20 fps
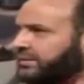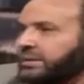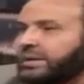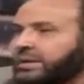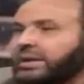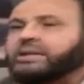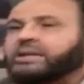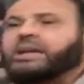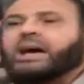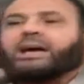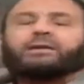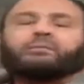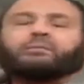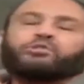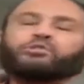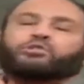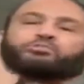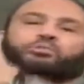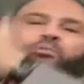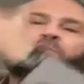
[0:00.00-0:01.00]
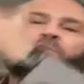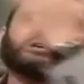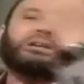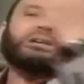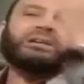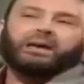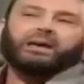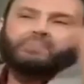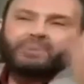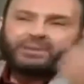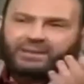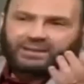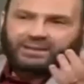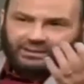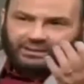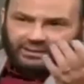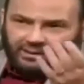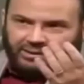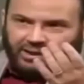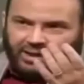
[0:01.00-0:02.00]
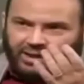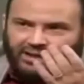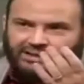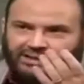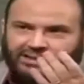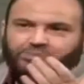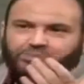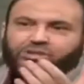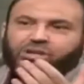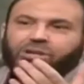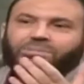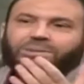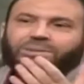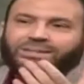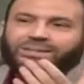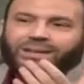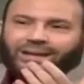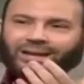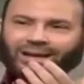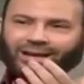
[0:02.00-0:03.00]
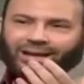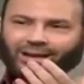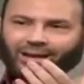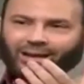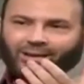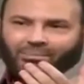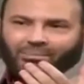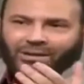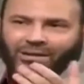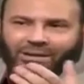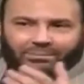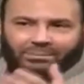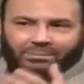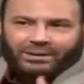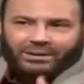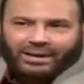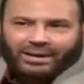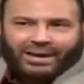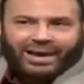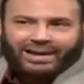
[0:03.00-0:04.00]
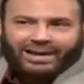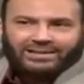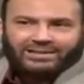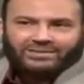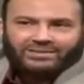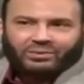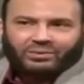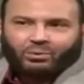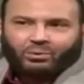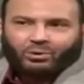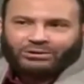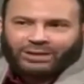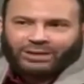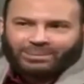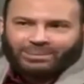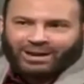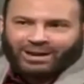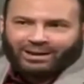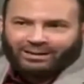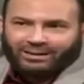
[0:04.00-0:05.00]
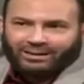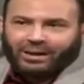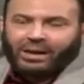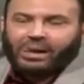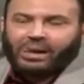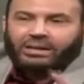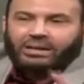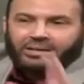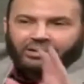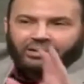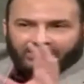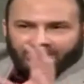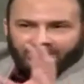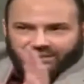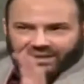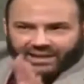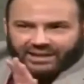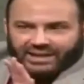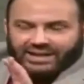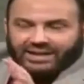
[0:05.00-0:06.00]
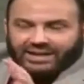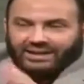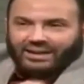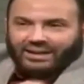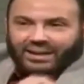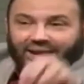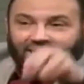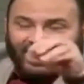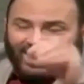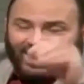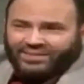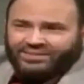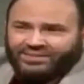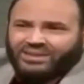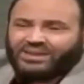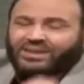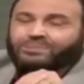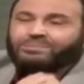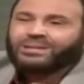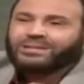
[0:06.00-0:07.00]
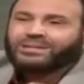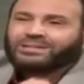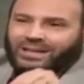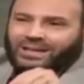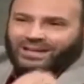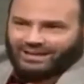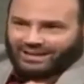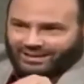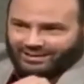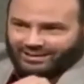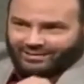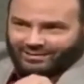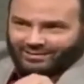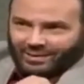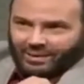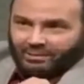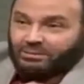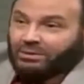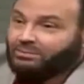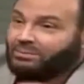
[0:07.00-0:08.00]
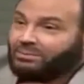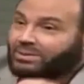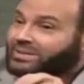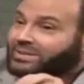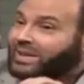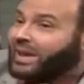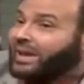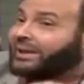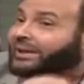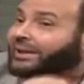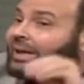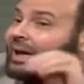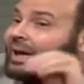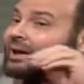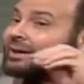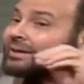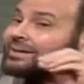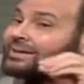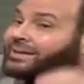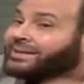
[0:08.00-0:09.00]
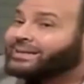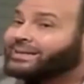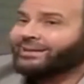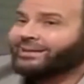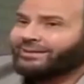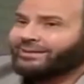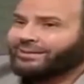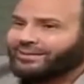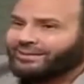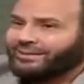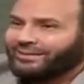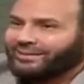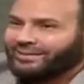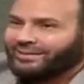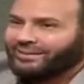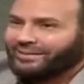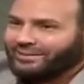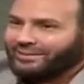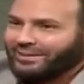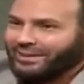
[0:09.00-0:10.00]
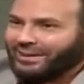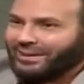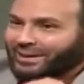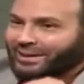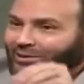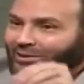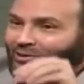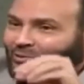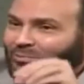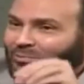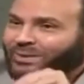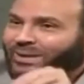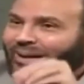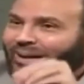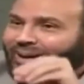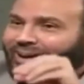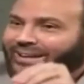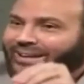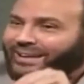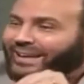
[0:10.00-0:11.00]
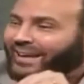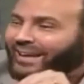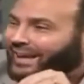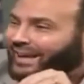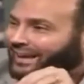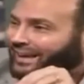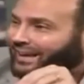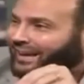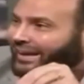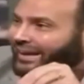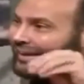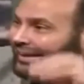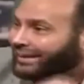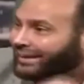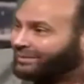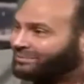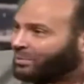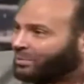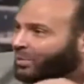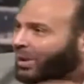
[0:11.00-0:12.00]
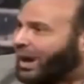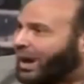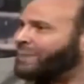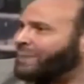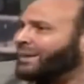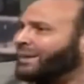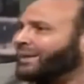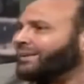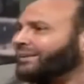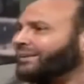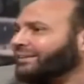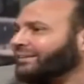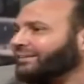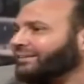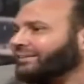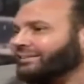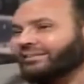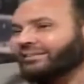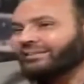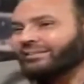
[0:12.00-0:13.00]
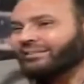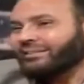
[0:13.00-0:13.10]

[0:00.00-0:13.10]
آيات يعني مش ممكن أبدا هتمشي المسألة بالحادث في المجتمع ثانيا هذه المسألة من مسائل العقيدة اللي يبنى عليها علم وعمل